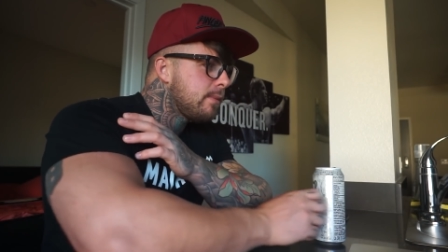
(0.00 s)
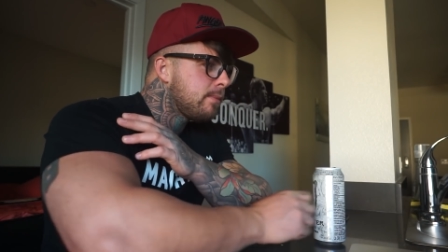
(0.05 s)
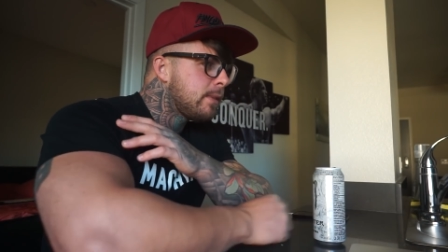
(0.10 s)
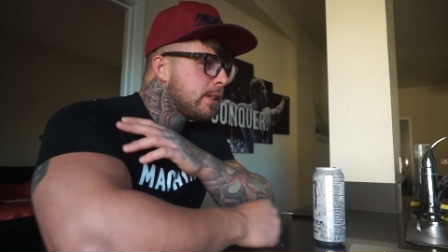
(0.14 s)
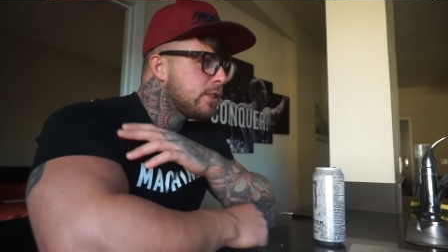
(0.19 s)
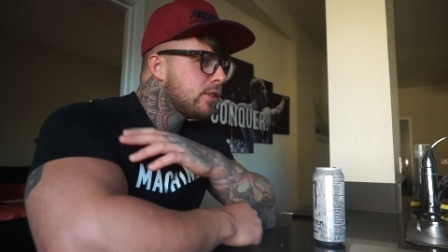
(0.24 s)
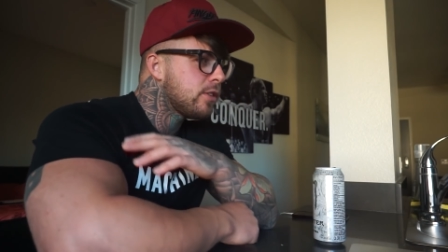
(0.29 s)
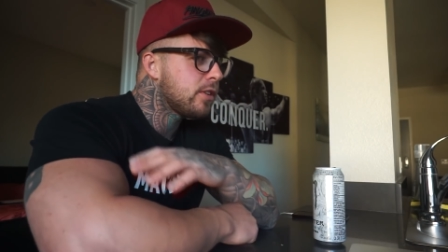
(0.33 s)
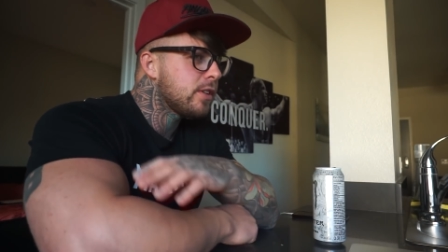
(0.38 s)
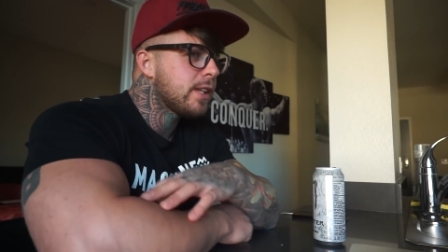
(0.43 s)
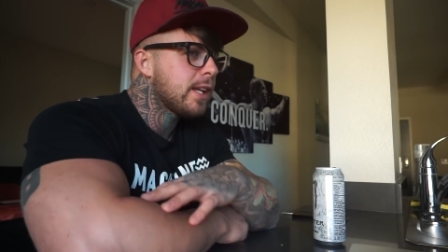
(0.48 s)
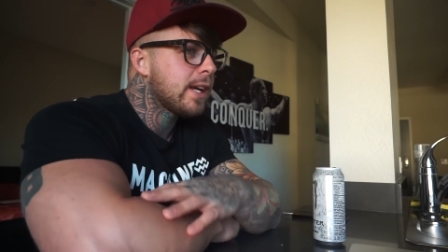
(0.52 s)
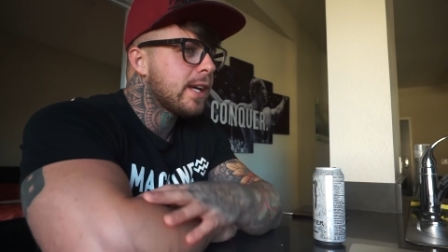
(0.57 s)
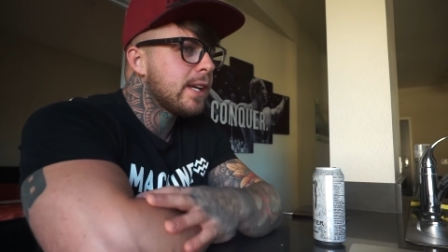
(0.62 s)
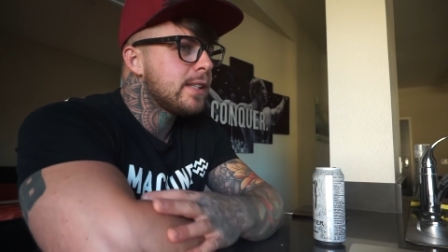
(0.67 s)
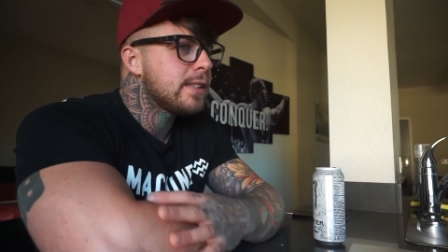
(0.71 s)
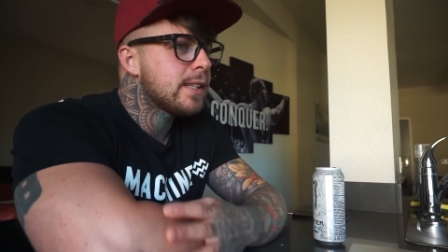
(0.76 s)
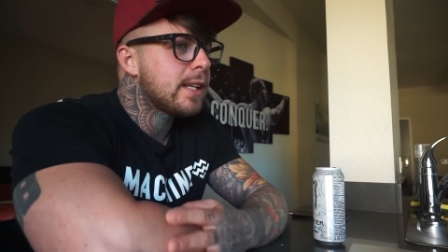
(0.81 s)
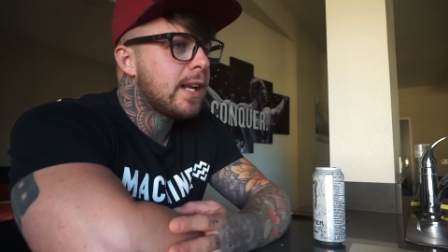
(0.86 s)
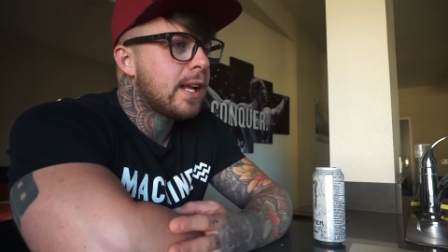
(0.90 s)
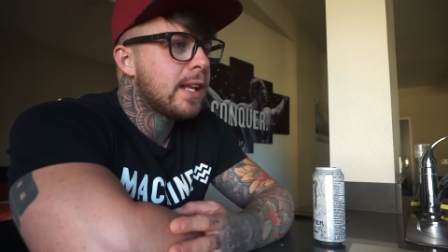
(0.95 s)
Macho, no
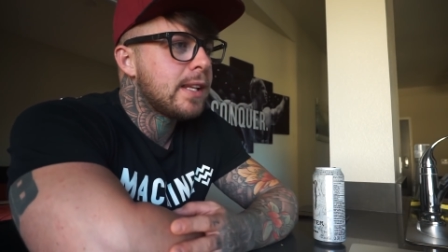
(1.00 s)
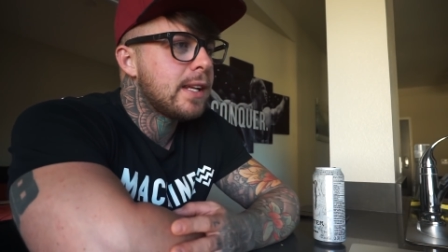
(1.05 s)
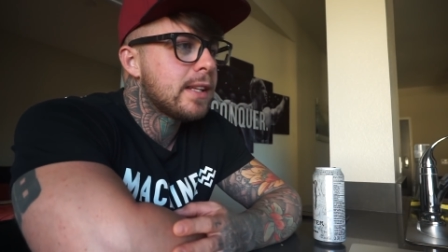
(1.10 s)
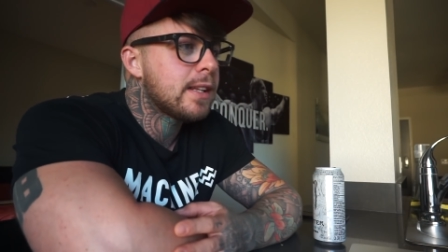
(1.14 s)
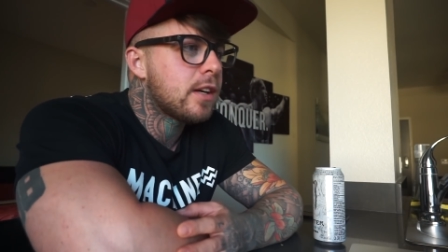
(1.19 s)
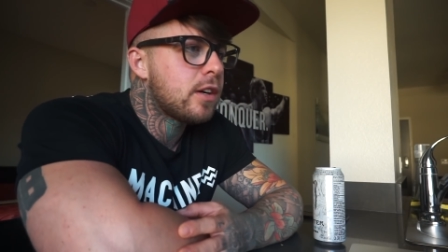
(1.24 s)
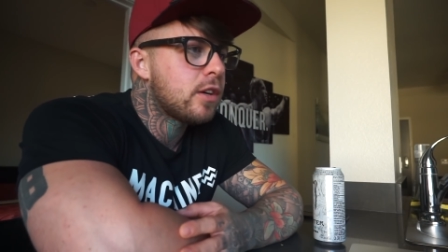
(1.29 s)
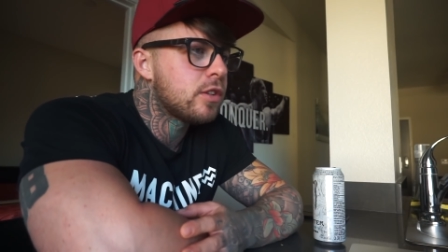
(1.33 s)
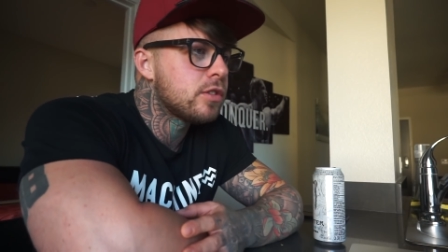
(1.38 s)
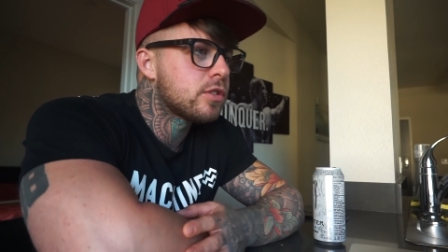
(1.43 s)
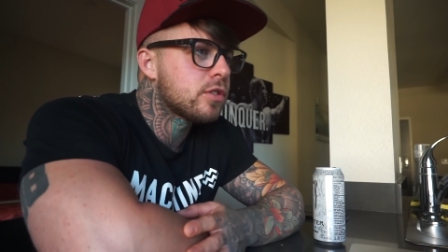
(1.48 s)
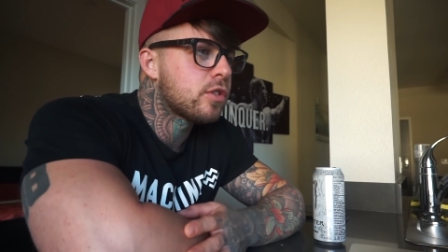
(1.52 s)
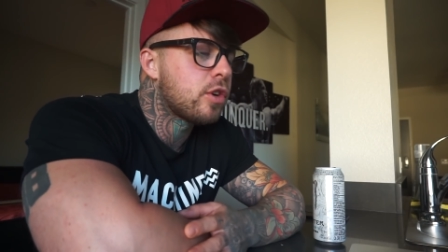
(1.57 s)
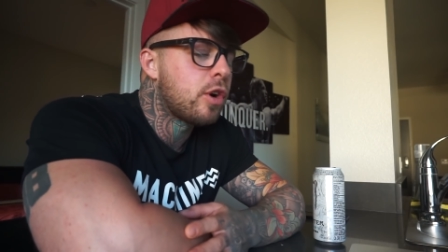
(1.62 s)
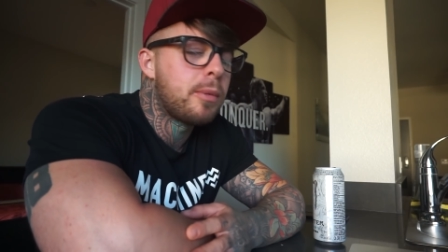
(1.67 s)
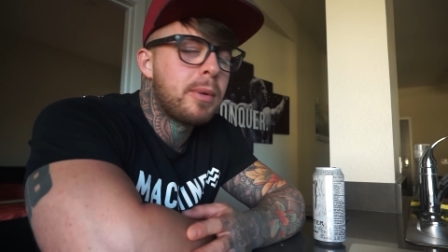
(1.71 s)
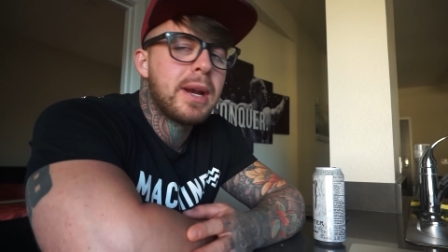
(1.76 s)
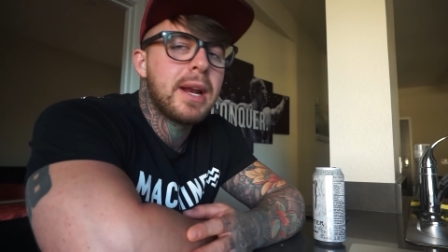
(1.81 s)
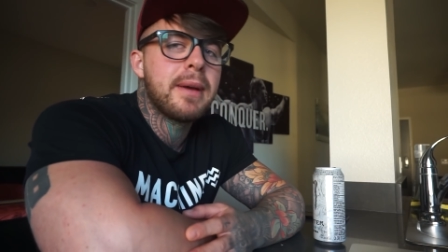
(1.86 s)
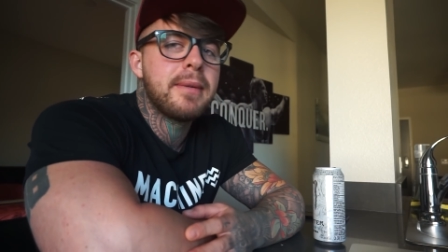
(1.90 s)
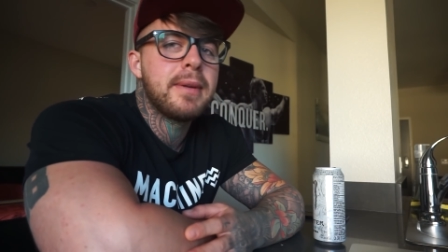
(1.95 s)
dejéis que la dieta os
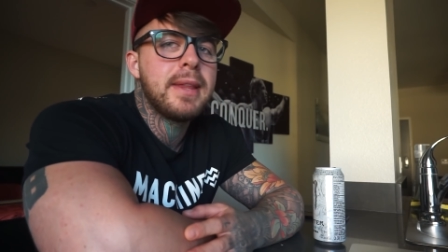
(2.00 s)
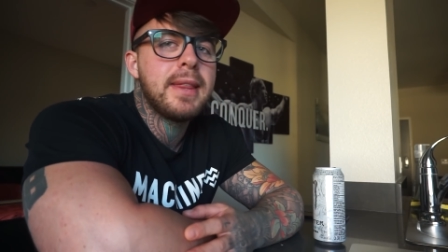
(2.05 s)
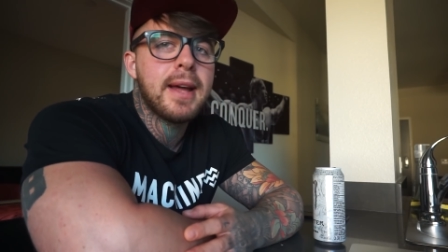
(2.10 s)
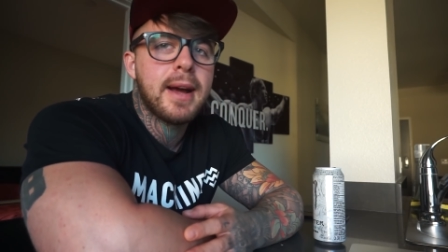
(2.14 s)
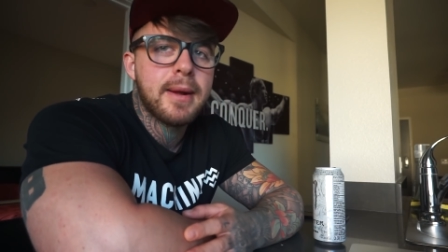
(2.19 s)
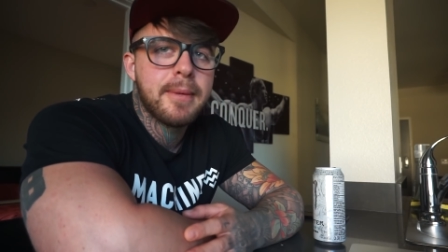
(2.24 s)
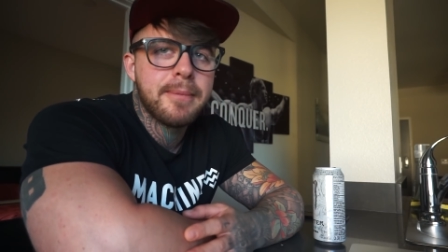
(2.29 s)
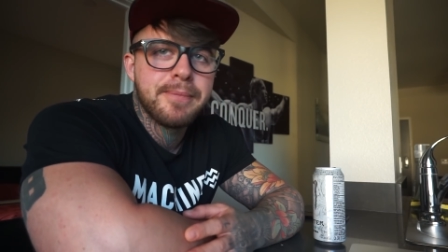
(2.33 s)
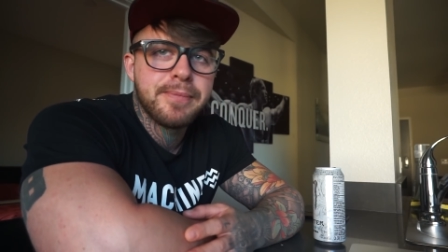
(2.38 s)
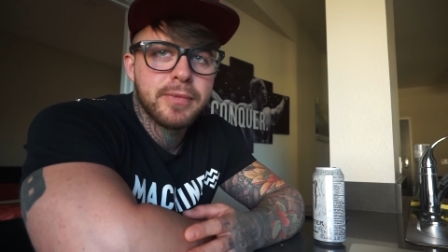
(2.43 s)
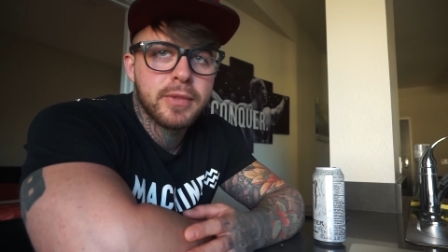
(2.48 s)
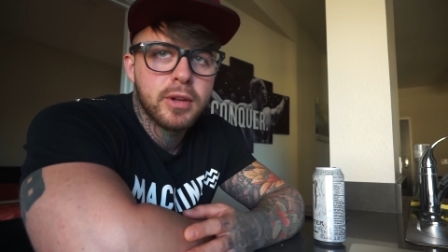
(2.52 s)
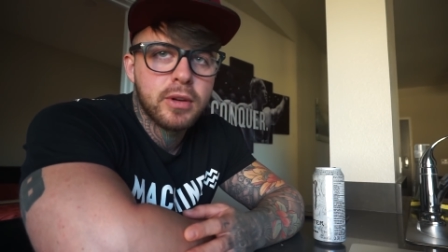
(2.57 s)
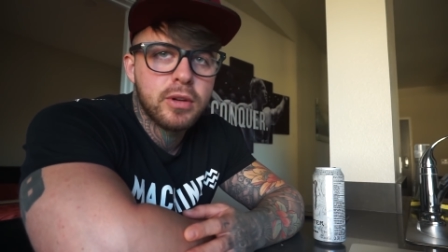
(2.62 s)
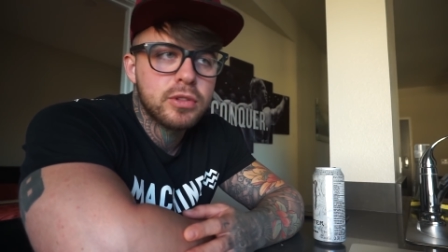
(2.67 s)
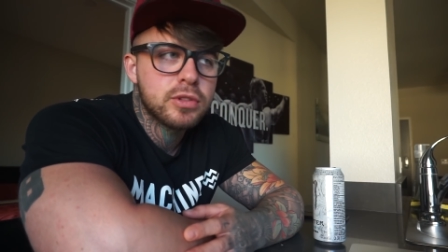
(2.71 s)
coma la vida, ¿no?